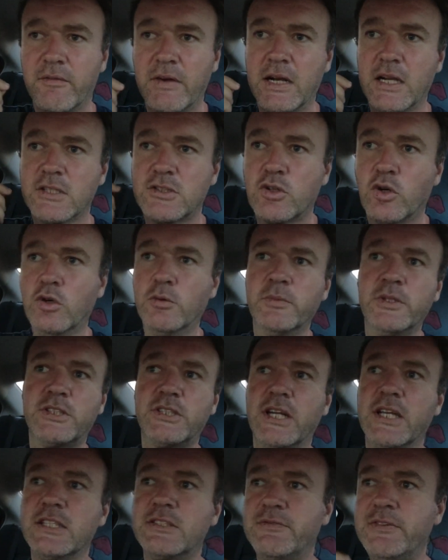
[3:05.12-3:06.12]
Weil das
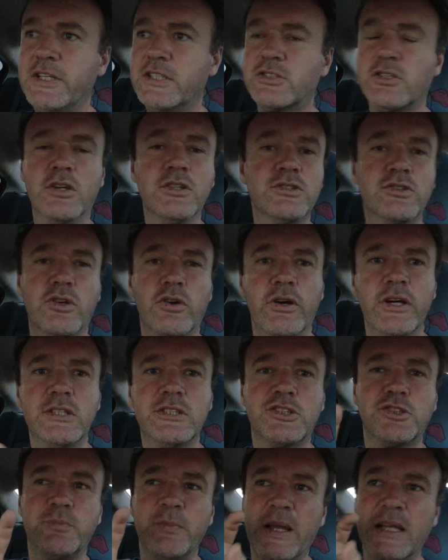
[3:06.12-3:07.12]
Komische ist, wie ich sonst
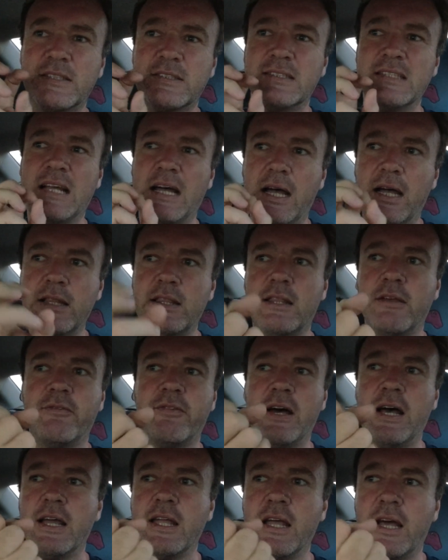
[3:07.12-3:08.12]
Kreuzschmerzen
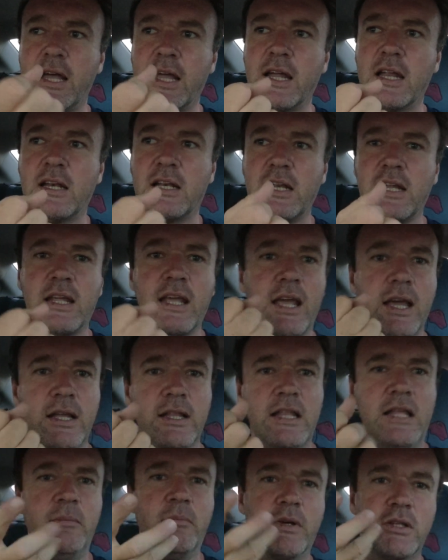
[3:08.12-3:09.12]
hatte, war ja eigentlich
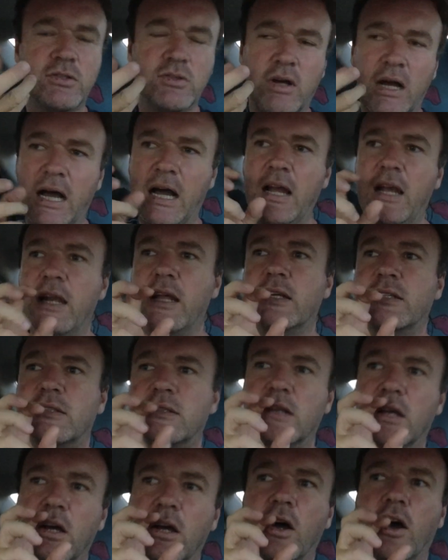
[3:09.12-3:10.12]
echt nicht mehr so
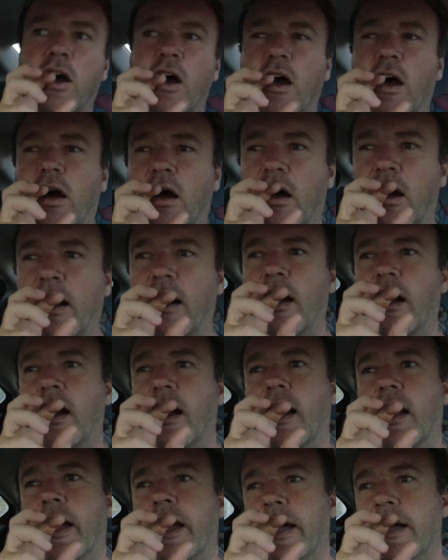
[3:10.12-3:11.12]
alles
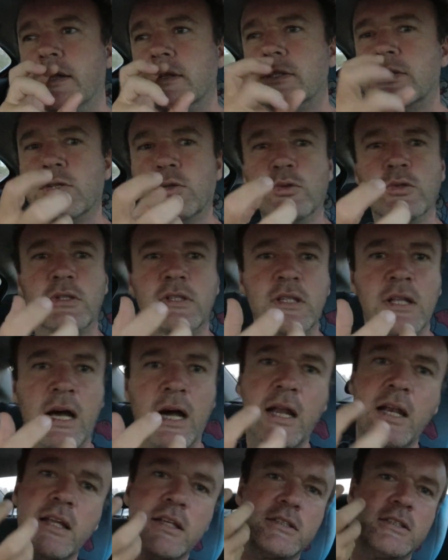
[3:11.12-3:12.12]
entzünden,
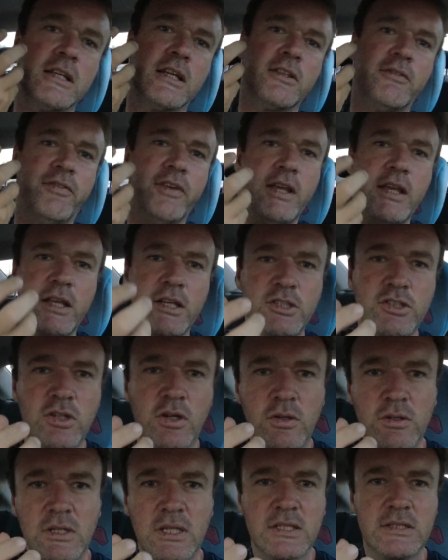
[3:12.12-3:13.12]
alles tat weh.
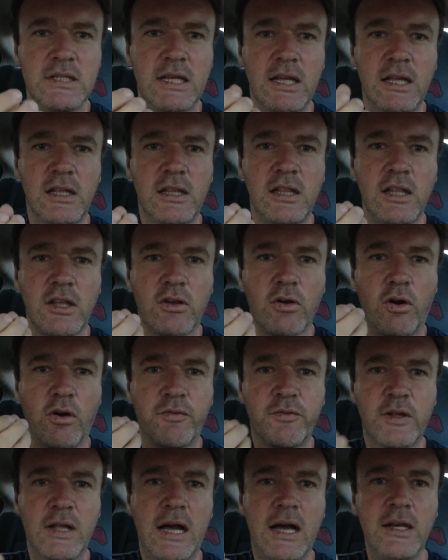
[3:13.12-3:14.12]
Ich konnte das eigentlich
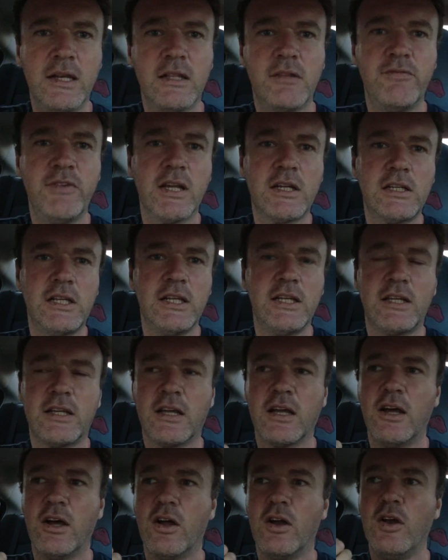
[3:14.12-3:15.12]
oft gar nicht
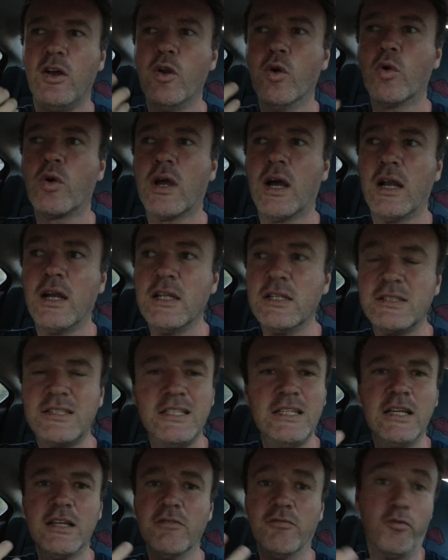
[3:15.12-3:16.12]
wirklich
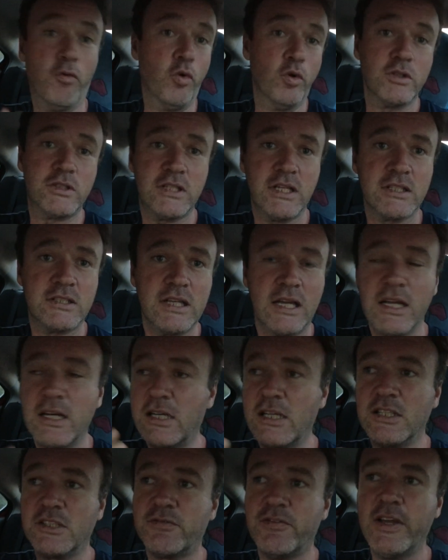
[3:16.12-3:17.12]
lokalisieren, wo es jetzt
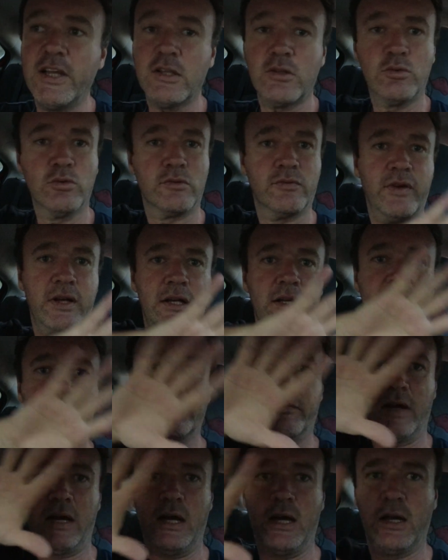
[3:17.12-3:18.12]
eigentlich weh tut, weil
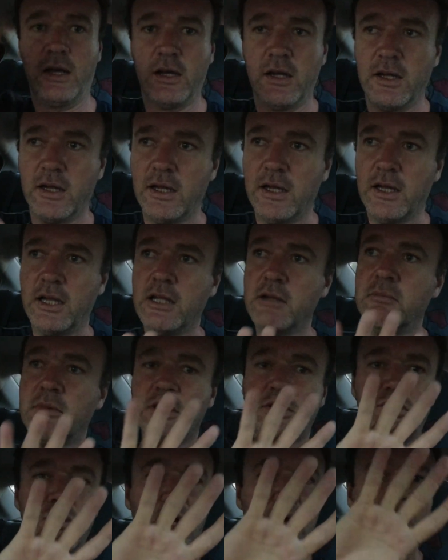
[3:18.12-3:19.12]
das war
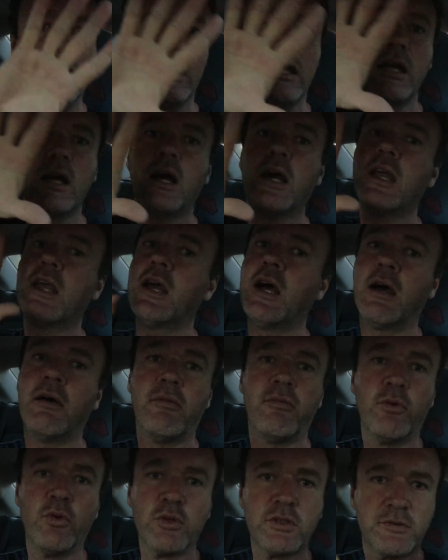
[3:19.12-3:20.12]
immer so eine
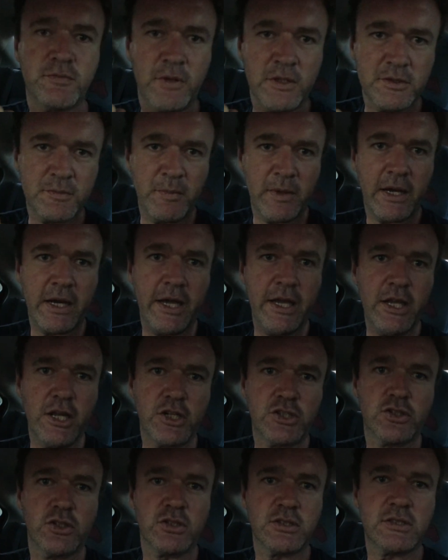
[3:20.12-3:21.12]
Area, wo es, wenn es mal
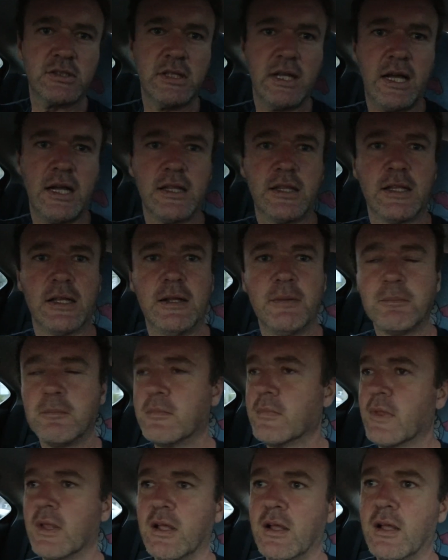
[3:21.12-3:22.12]
reingeschossen hat,
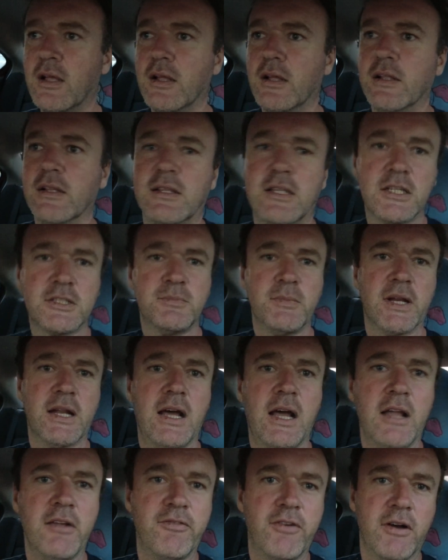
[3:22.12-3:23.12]
dass man
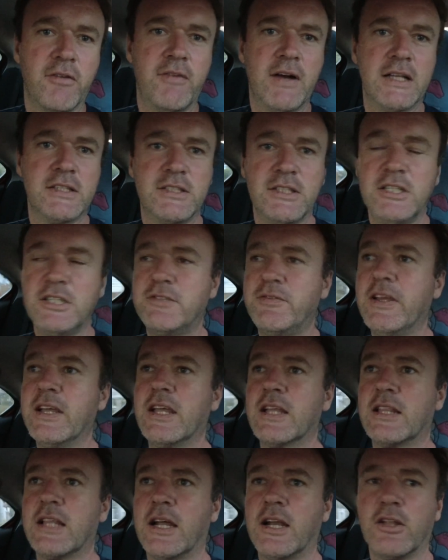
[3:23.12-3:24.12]
da einfach wahnsinnig
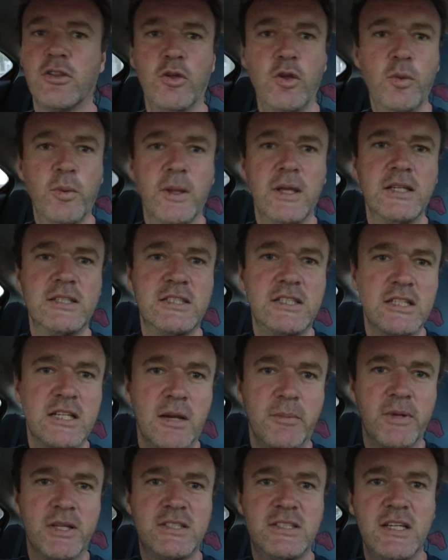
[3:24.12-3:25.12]
wehgetan hat. Übrigens,
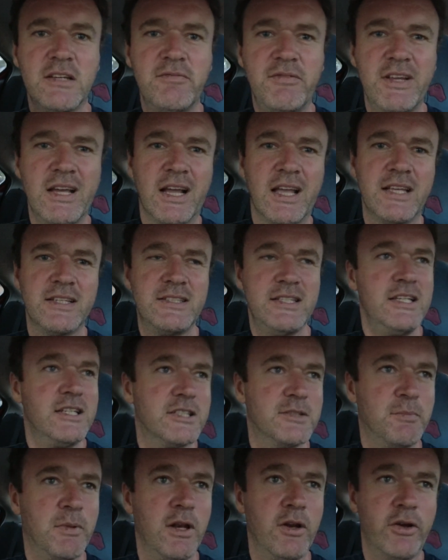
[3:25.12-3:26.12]
ich habe jetzt irgendwie eine
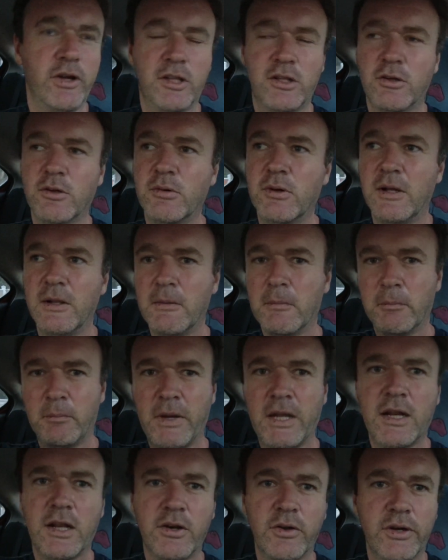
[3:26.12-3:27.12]
Gesichtsbeleuchtung
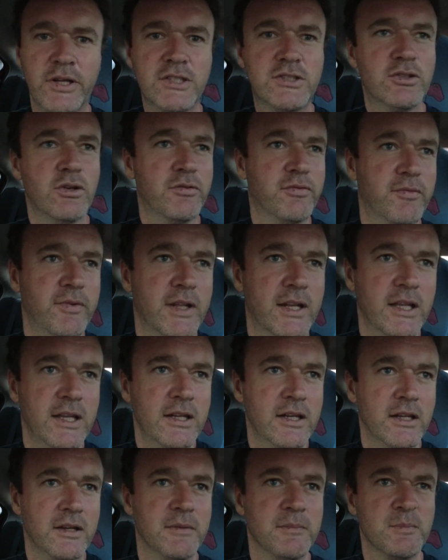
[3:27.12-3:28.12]
bei der neuen Software
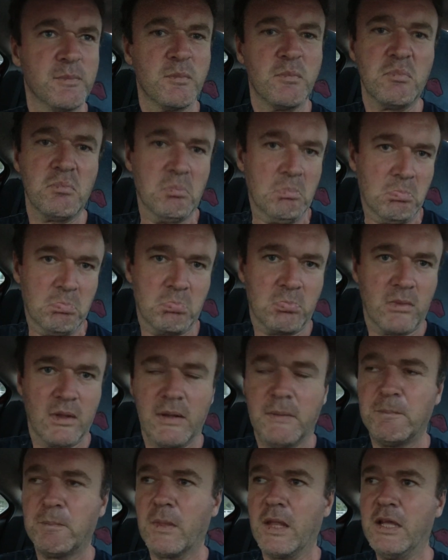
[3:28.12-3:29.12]
drinnen.
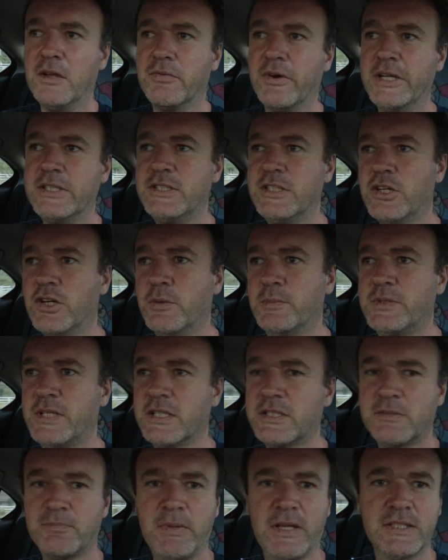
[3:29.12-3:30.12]
Ich weiß nicht, ob
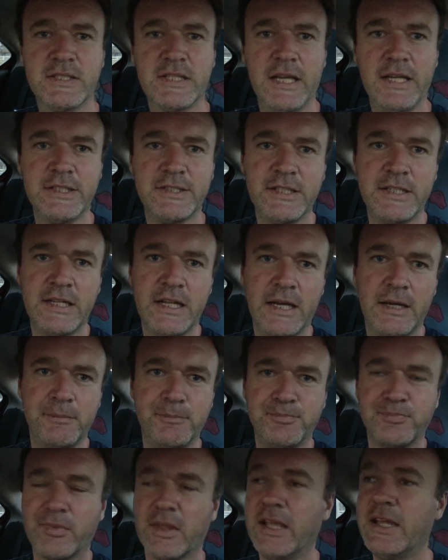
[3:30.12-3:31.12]
es jetzt besser ist in
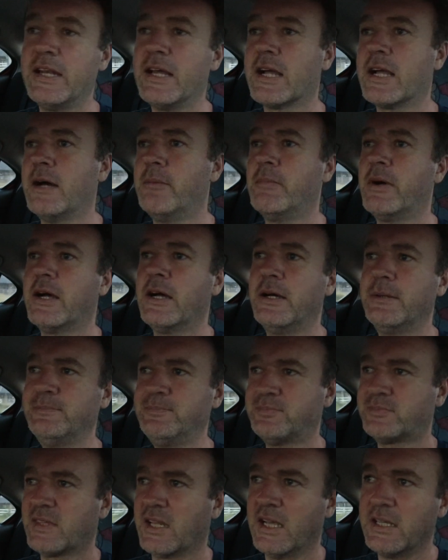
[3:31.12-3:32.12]
der, in der Kamera.
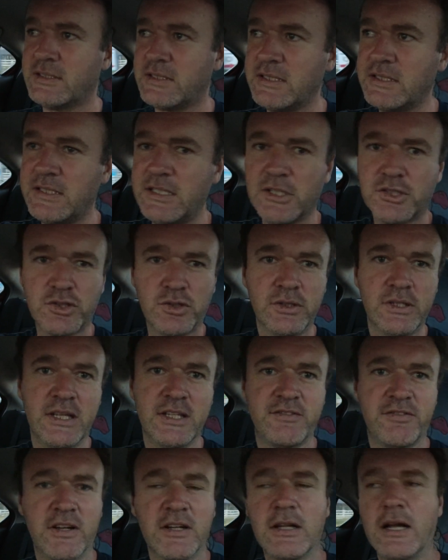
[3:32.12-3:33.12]
Es ist hier schon,
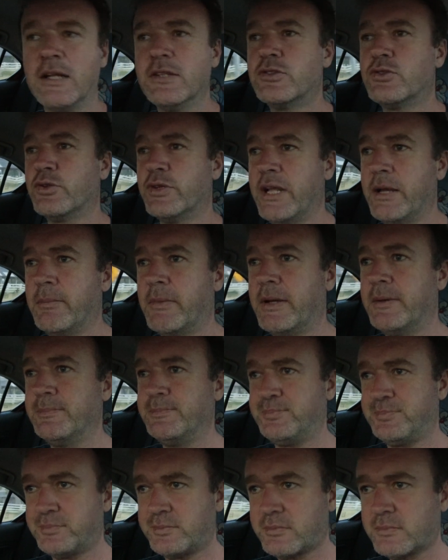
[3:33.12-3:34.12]
es fängt an zu
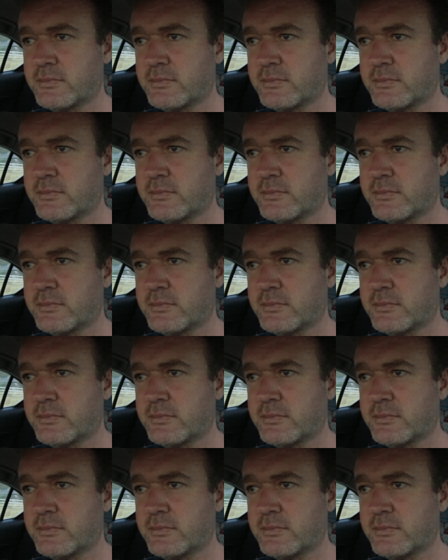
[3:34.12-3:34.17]
dämmern.